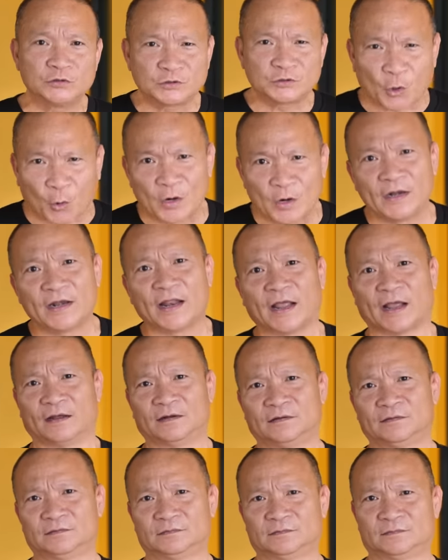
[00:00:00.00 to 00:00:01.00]
นจนเนี่ย
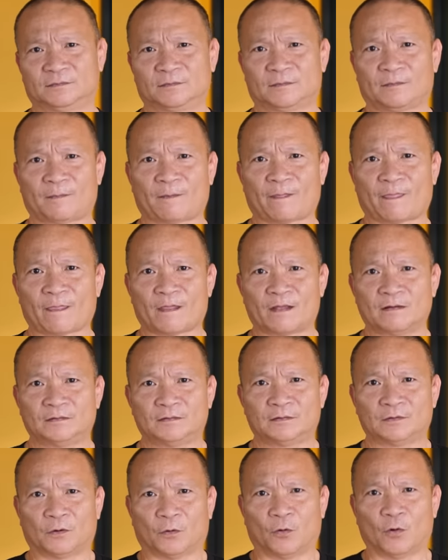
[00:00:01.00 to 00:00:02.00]

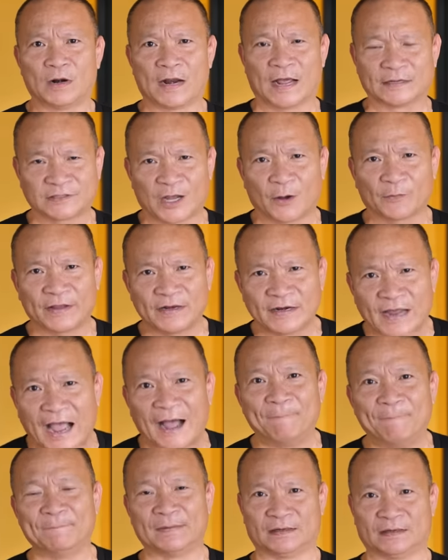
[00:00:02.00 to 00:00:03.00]
คนหาเช้ากิน
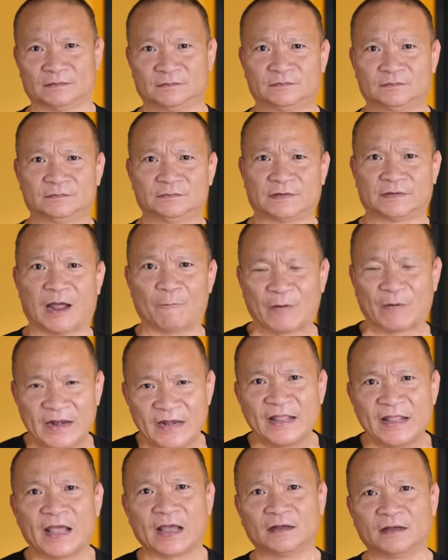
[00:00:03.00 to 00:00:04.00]
ค่ำเนี่ยณวัน
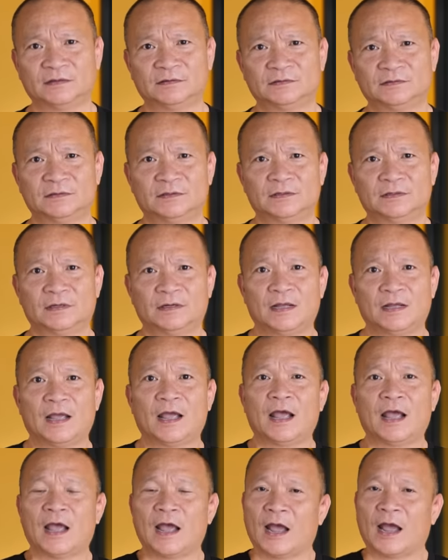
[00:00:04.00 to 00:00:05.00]
นี้
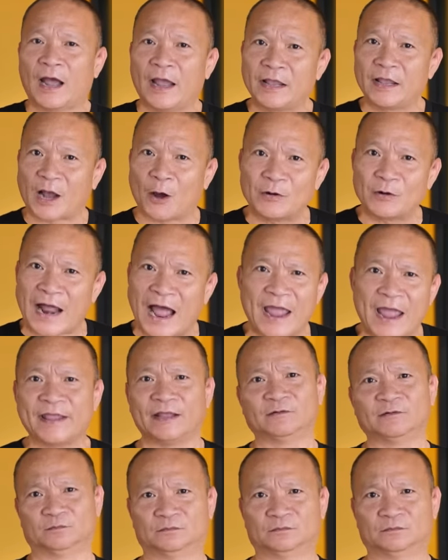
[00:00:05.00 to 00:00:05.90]
ให้เขาได้